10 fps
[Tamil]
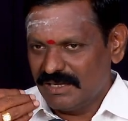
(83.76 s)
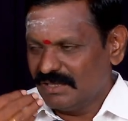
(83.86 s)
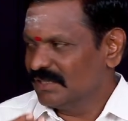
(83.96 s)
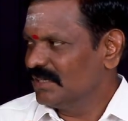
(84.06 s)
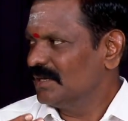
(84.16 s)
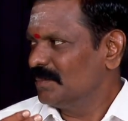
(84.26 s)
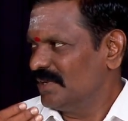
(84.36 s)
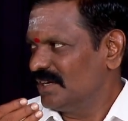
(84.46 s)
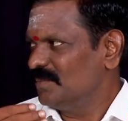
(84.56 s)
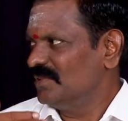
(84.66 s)
அதுக்கு இருக்கிற
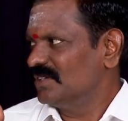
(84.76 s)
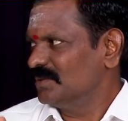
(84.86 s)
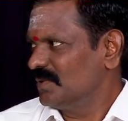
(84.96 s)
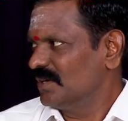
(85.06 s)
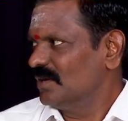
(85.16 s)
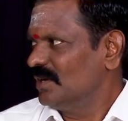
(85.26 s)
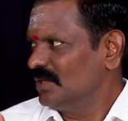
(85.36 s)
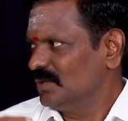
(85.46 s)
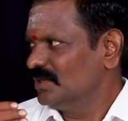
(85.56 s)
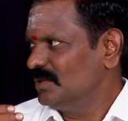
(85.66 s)
பேராமீட்டர்ஸ் பிரகாரம்
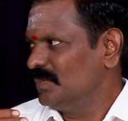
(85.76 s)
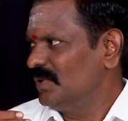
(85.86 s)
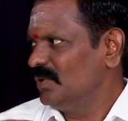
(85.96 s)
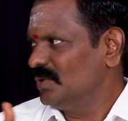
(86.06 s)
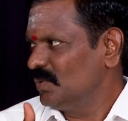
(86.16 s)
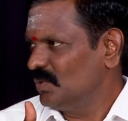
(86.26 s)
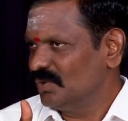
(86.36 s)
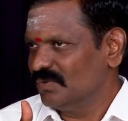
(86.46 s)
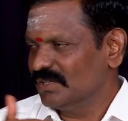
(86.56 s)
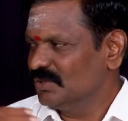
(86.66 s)
அதுக்கு வந்து பெரியவங்க
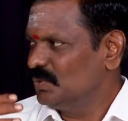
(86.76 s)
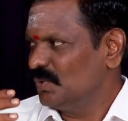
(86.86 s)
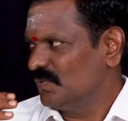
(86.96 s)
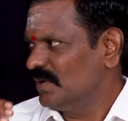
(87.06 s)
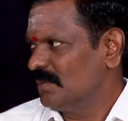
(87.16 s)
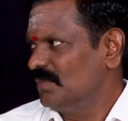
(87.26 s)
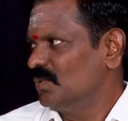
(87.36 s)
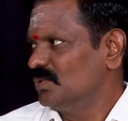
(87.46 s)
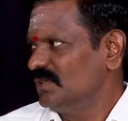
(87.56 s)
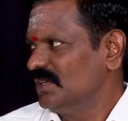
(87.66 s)
ஒரு வகுத்து ஒரு
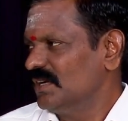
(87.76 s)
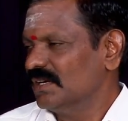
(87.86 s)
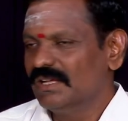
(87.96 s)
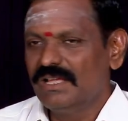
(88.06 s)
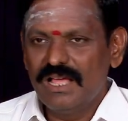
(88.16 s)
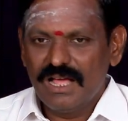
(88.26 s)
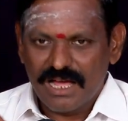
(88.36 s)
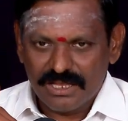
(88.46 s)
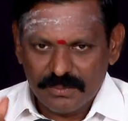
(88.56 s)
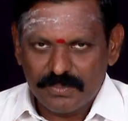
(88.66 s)
ஃபார்முலா கொடுத்துக்கிறாங்க
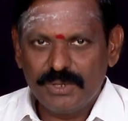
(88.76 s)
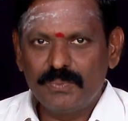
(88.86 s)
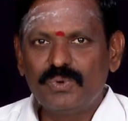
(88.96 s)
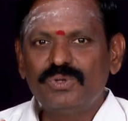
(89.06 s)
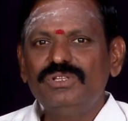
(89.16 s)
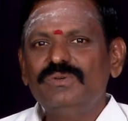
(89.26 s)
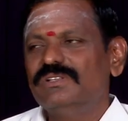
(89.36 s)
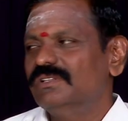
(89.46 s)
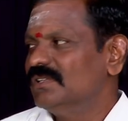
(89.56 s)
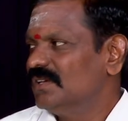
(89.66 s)
அதுபடி பொருந்தி
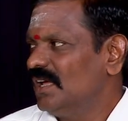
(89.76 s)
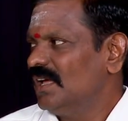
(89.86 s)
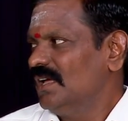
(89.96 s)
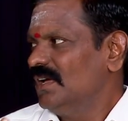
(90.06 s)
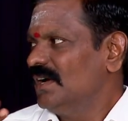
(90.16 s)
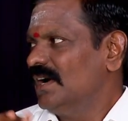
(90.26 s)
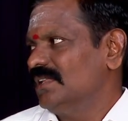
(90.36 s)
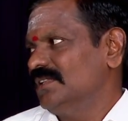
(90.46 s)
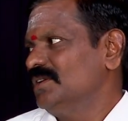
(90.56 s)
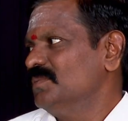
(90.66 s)
வந்ததுன்னா
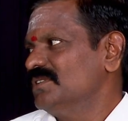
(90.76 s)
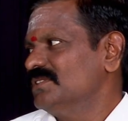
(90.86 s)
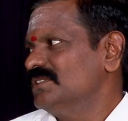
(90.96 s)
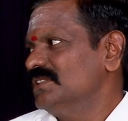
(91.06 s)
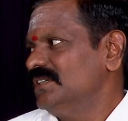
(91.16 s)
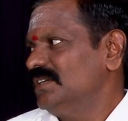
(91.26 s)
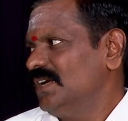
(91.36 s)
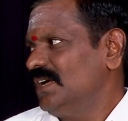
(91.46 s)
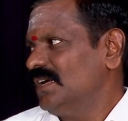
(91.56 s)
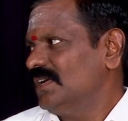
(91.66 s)
அதை திருமணம்
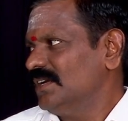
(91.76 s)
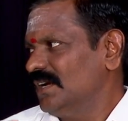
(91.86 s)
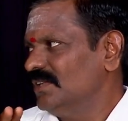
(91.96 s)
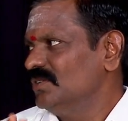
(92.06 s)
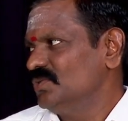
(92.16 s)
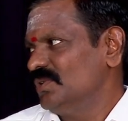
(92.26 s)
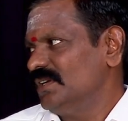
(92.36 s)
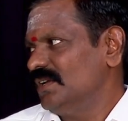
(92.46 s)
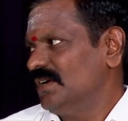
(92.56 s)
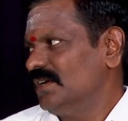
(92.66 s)
செஞ்சுக்கிட்டால் நல்லதுன்னு
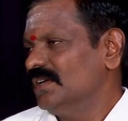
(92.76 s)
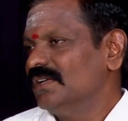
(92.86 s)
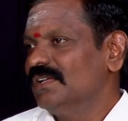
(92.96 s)
சொல்லிக்கிறாங்க